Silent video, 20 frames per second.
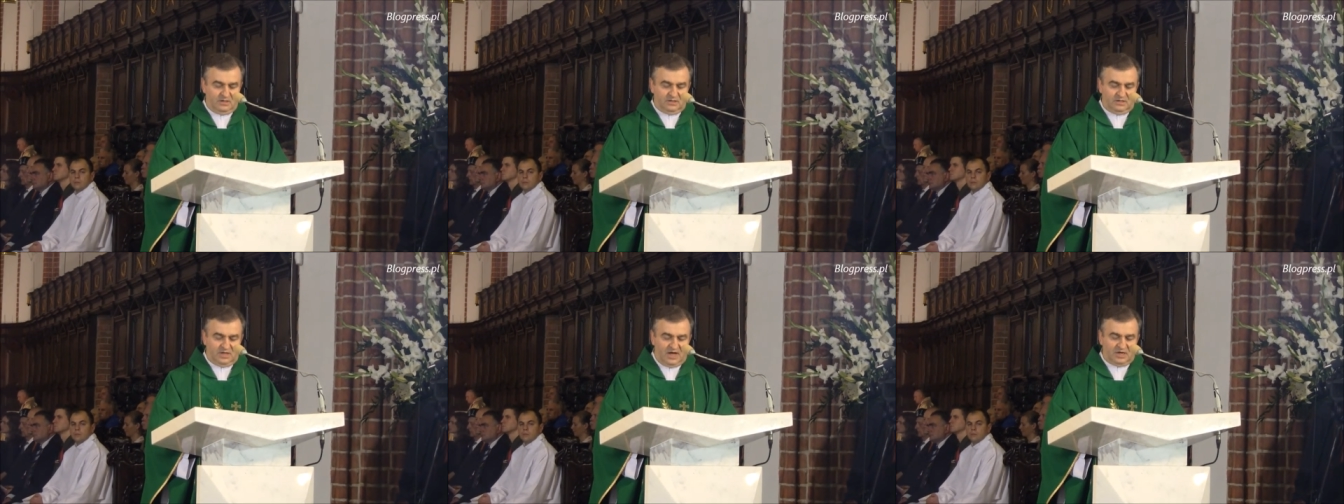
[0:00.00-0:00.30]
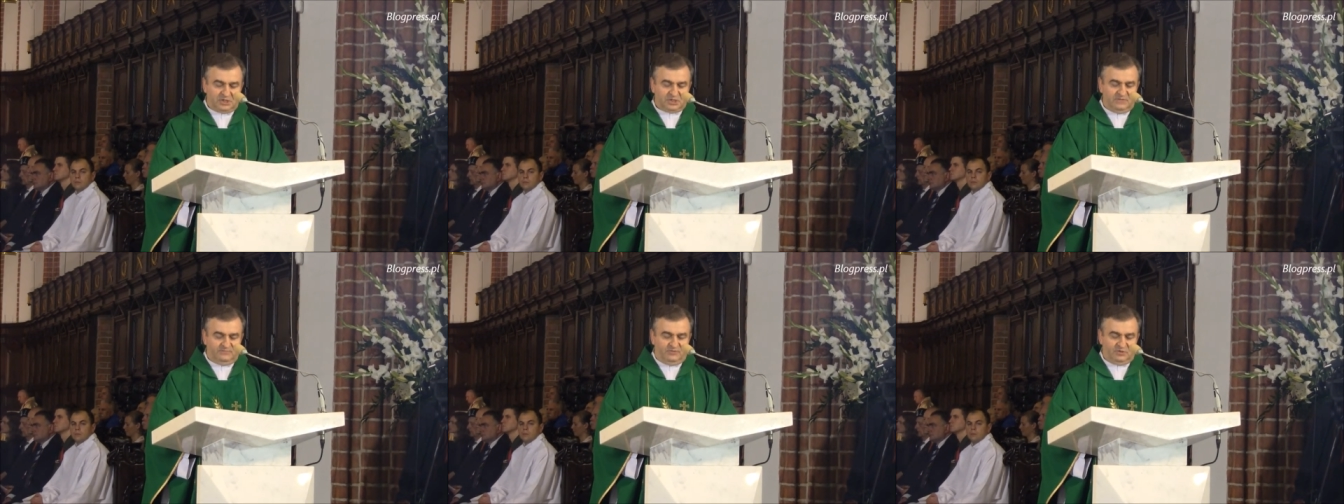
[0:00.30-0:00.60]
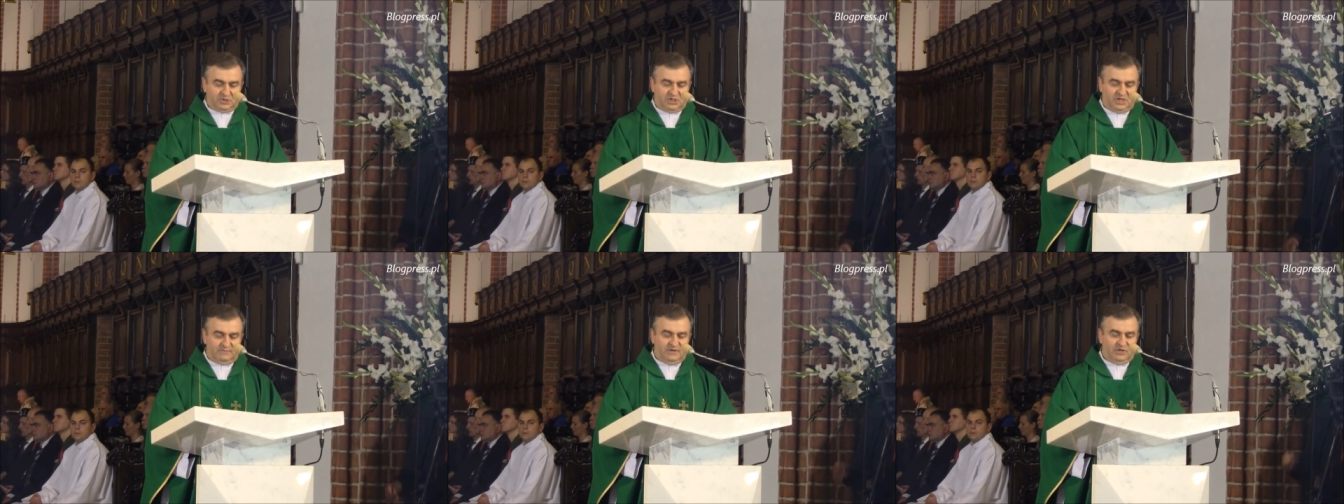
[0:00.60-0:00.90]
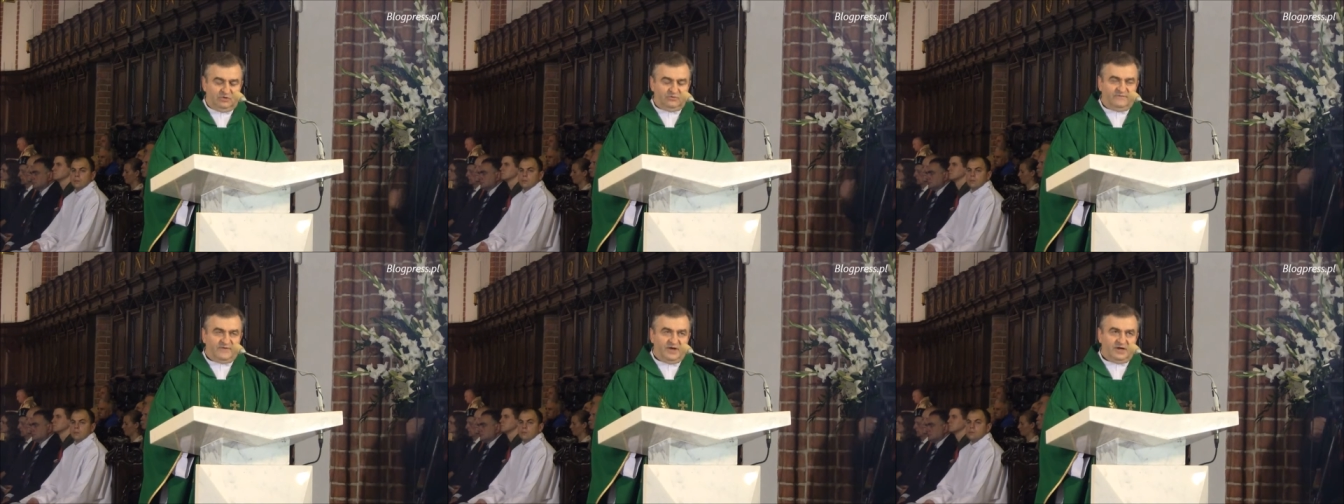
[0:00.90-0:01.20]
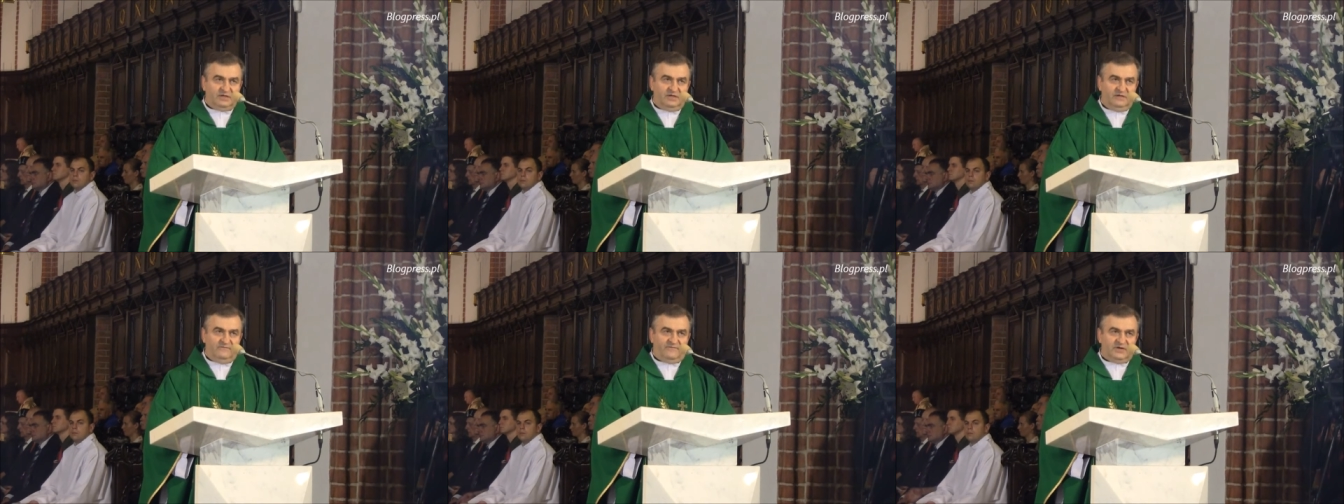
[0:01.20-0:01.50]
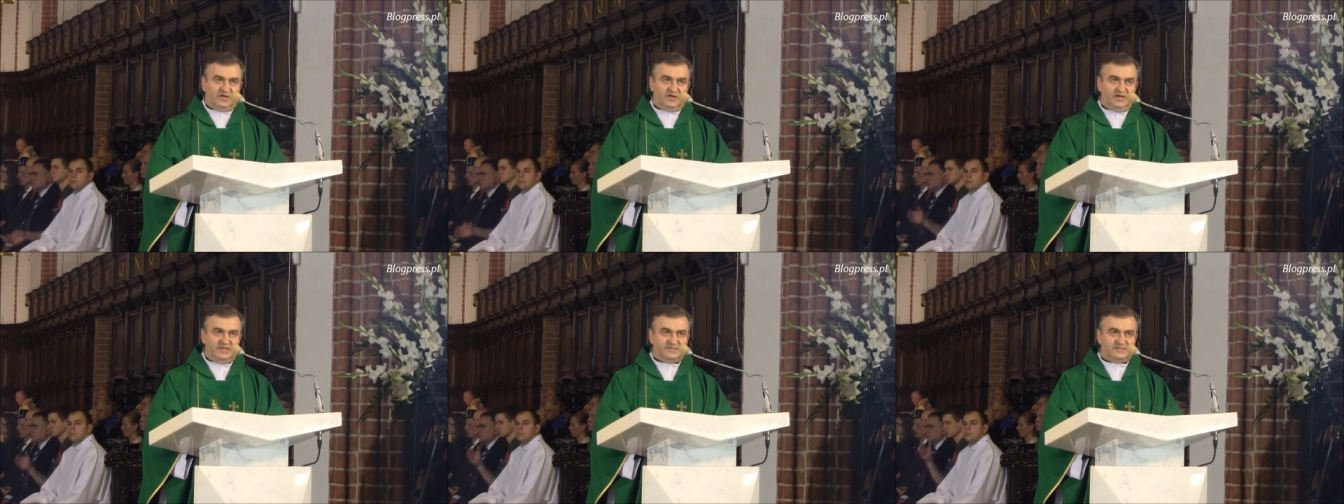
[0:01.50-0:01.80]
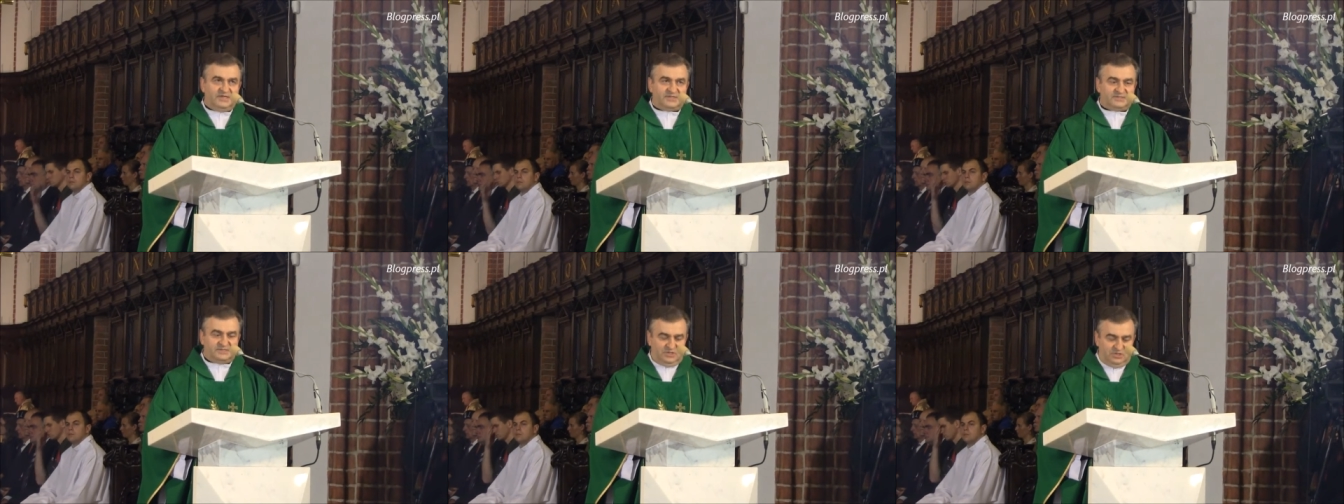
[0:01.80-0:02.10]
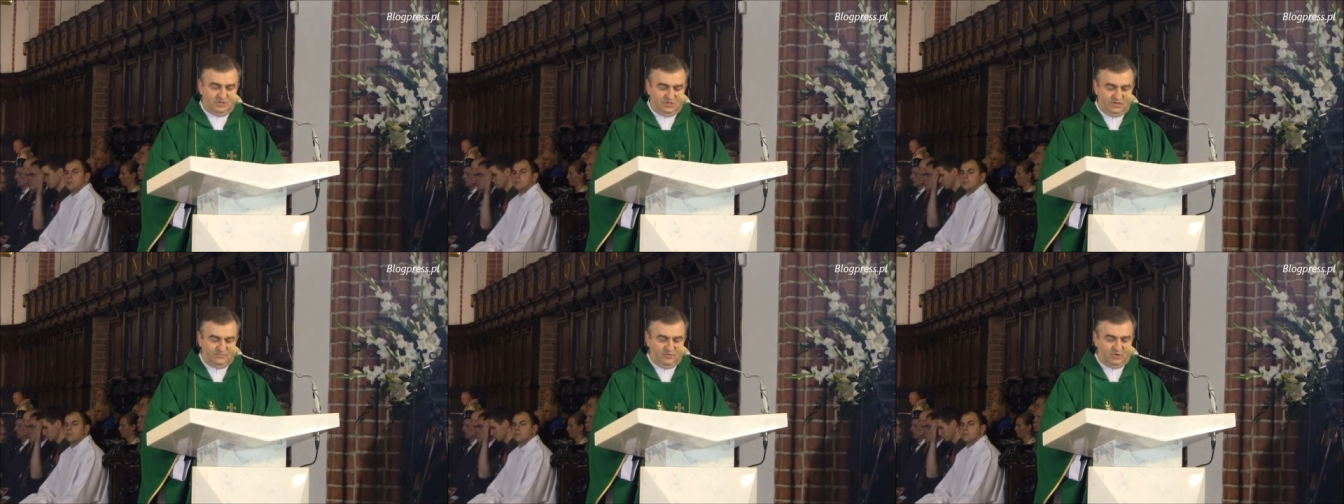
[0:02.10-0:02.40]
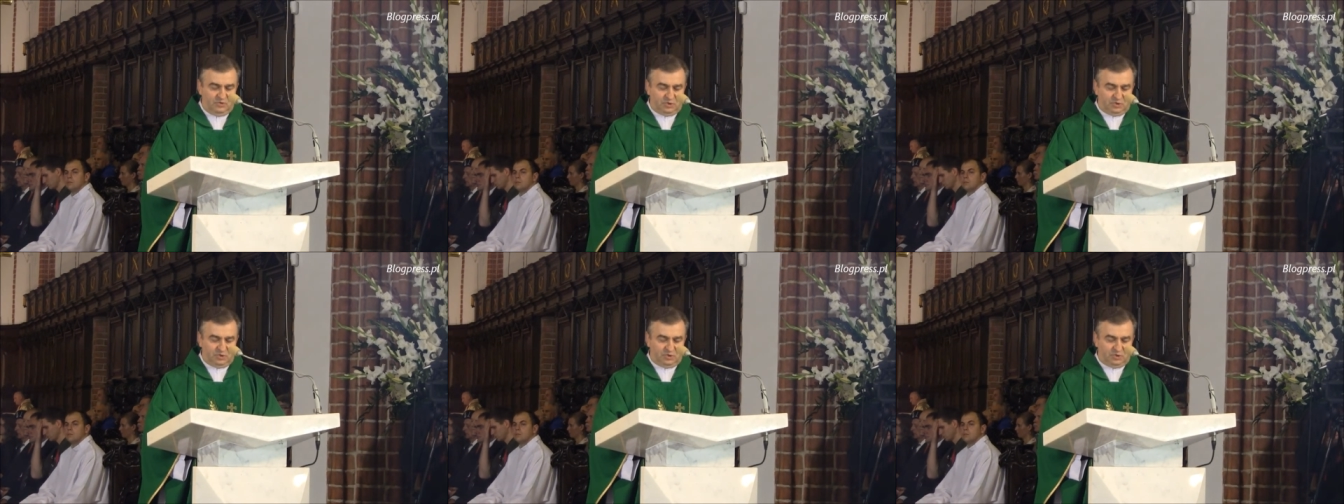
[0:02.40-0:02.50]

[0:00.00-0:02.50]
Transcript: Jakże potrzeba odwagi w relacjach z innymi